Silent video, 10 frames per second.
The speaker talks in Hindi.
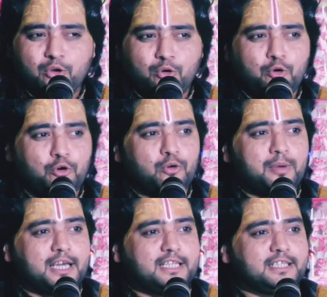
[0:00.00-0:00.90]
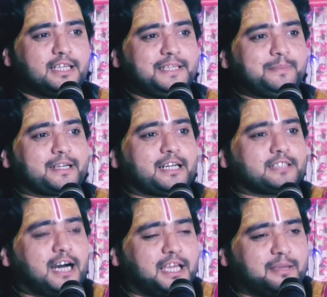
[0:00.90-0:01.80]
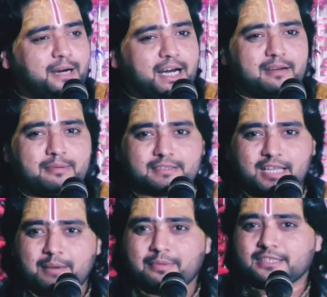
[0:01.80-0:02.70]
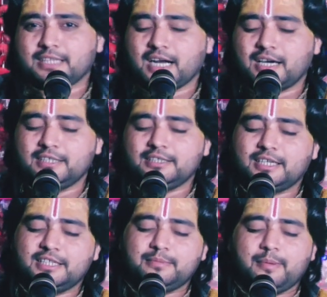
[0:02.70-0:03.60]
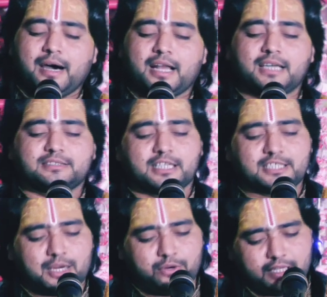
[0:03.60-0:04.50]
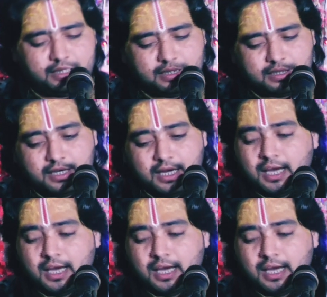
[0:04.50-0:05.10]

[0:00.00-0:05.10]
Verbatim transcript: खूब गली गली में कथाएं भागवत राम कथा गली गली में महाराज चर्चा हो रही है